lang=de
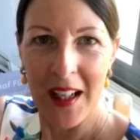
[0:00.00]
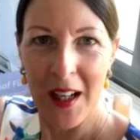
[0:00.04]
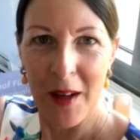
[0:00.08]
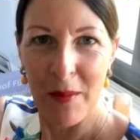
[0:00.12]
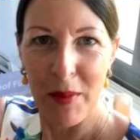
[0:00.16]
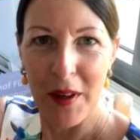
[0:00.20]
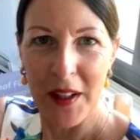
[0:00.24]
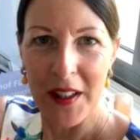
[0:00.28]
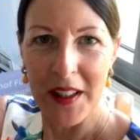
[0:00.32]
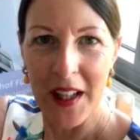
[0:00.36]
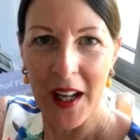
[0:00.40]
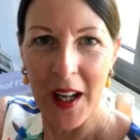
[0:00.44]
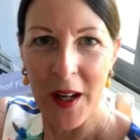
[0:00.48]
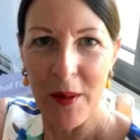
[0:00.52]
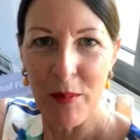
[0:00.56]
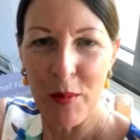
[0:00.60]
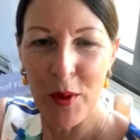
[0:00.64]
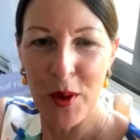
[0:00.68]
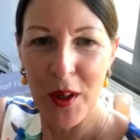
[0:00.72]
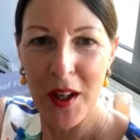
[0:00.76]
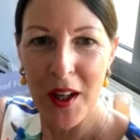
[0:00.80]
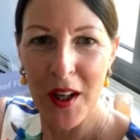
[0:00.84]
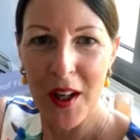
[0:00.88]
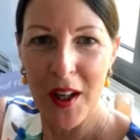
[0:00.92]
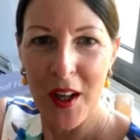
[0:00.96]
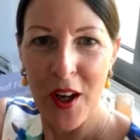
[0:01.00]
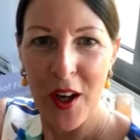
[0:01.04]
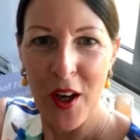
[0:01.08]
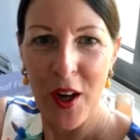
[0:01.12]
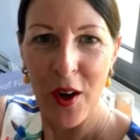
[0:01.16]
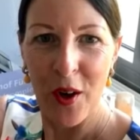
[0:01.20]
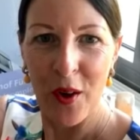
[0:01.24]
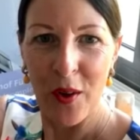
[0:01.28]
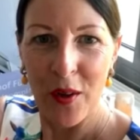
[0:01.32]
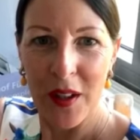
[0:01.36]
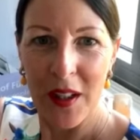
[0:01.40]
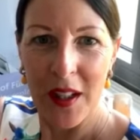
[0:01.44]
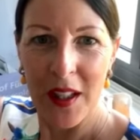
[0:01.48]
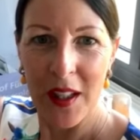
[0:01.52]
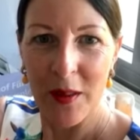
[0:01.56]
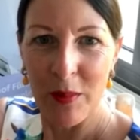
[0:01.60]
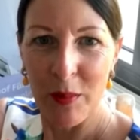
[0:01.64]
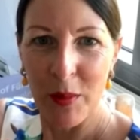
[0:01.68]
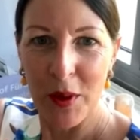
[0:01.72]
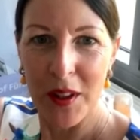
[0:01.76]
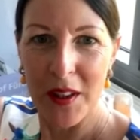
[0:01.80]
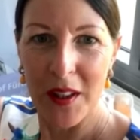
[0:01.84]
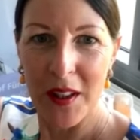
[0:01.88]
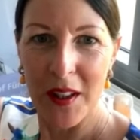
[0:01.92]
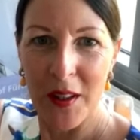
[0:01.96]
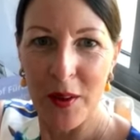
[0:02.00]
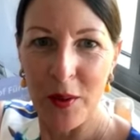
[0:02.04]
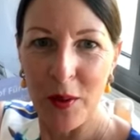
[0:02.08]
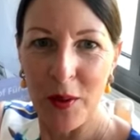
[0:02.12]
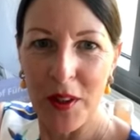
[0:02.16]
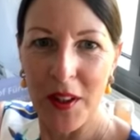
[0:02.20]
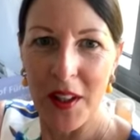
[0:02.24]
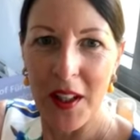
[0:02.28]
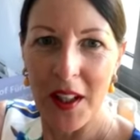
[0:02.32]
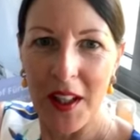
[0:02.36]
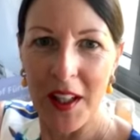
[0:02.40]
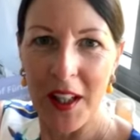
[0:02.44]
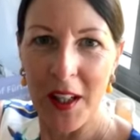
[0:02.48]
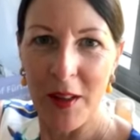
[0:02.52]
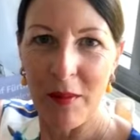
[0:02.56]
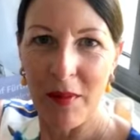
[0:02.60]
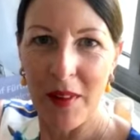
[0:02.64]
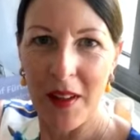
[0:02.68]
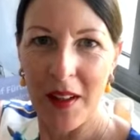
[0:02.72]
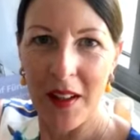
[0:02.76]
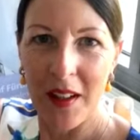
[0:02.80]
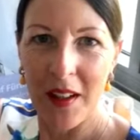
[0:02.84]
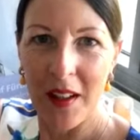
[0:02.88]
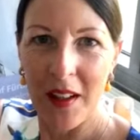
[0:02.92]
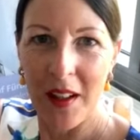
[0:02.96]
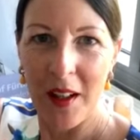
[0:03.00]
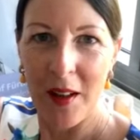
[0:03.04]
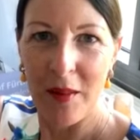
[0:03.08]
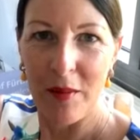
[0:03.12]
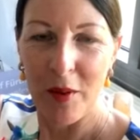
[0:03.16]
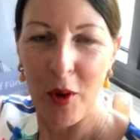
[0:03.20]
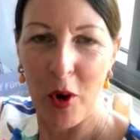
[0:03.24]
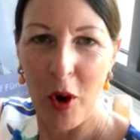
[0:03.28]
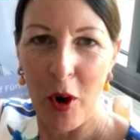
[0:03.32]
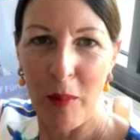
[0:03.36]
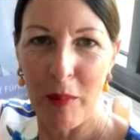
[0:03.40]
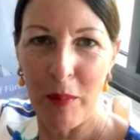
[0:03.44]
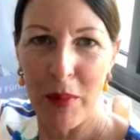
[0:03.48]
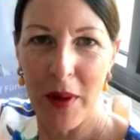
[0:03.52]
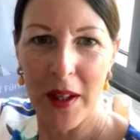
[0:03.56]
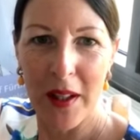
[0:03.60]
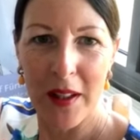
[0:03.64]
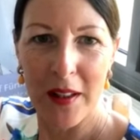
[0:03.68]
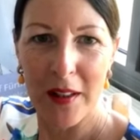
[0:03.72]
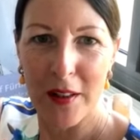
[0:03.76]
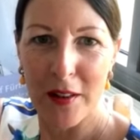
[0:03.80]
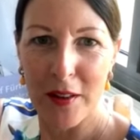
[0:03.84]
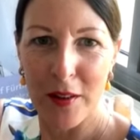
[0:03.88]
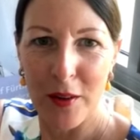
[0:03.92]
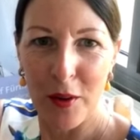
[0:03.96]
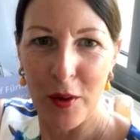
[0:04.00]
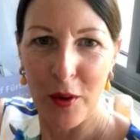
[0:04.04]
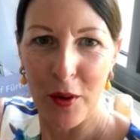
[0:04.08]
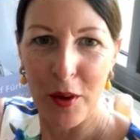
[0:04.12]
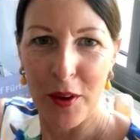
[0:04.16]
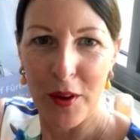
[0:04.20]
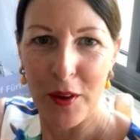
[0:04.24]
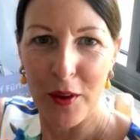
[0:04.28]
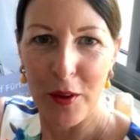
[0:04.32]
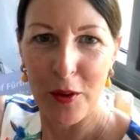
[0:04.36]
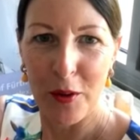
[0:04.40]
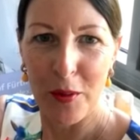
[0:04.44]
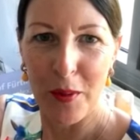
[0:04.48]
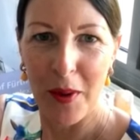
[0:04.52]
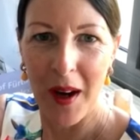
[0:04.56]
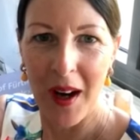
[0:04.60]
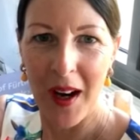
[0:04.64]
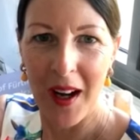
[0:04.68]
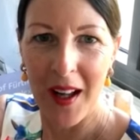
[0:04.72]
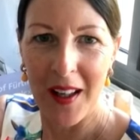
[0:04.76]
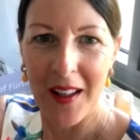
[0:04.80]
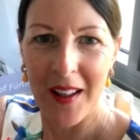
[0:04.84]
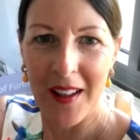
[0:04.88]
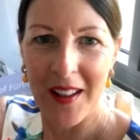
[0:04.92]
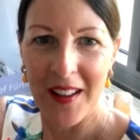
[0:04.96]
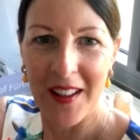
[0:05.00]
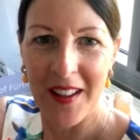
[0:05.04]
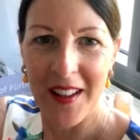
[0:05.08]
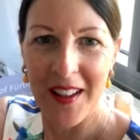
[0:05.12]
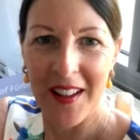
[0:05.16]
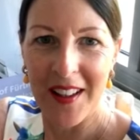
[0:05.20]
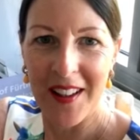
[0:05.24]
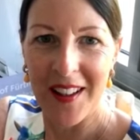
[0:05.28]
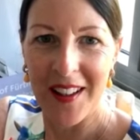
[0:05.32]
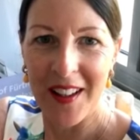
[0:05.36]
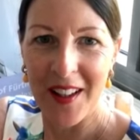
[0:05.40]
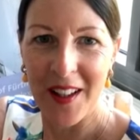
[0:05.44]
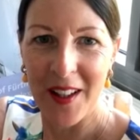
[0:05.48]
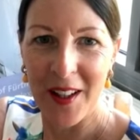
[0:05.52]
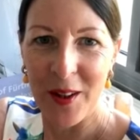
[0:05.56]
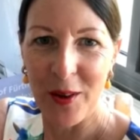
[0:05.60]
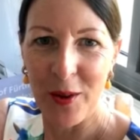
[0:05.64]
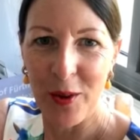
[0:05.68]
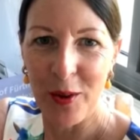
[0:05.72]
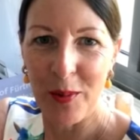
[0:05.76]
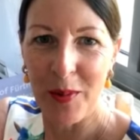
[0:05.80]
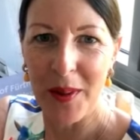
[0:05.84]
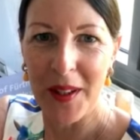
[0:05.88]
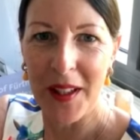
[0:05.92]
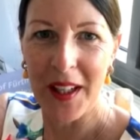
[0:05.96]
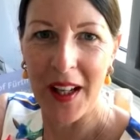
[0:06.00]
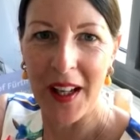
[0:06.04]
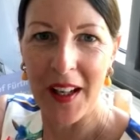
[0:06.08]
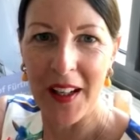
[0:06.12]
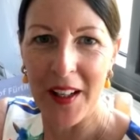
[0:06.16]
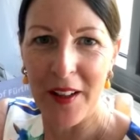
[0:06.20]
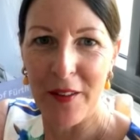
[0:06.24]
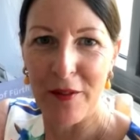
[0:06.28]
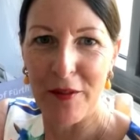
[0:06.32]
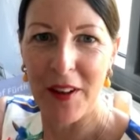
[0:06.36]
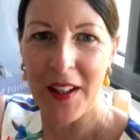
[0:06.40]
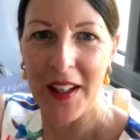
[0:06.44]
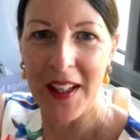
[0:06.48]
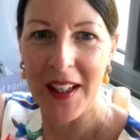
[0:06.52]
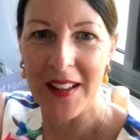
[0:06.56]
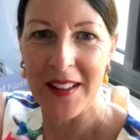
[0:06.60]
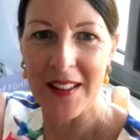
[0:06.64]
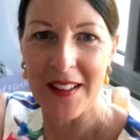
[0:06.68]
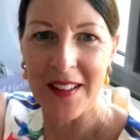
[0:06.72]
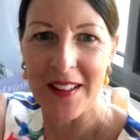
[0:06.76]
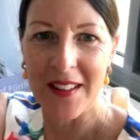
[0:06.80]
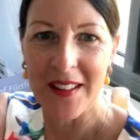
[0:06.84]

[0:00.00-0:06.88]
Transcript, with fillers: Parteimüller und ich möchte die Unternehmen im Komplex und überall hier in der Region miteinander vernetzen.